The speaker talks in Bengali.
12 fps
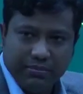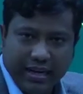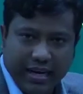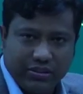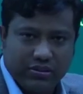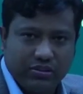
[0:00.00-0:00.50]
হিসেবে
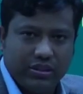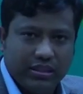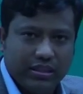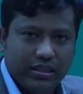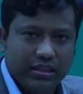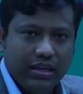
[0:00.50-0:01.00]
কাজ
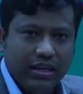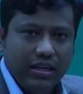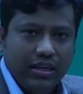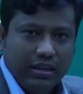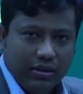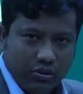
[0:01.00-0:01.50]
করে
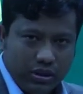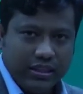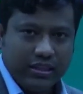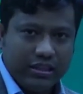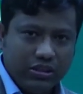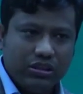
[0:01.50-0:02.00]

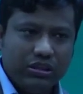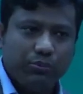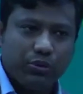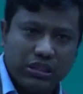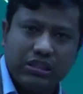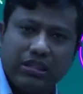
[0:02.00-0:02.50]
অর্থাৎ দ্বিতীয় যে
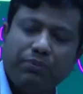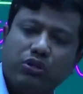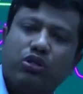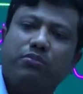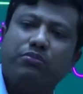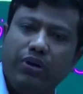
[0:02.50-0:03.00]
প্রতিস্থাপক
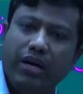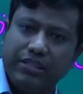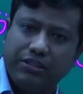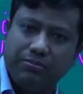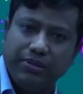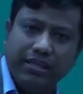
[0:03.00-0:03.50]
সমূহ
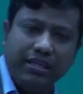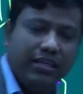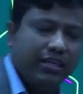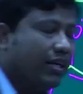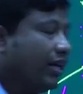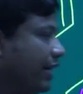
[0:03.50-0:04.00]
আসবে
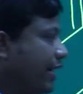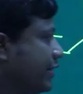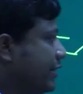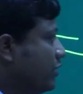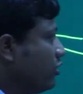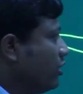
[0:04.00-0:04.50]
এই
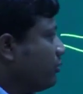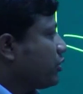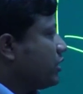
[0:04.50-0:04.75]
দ্বিতীয়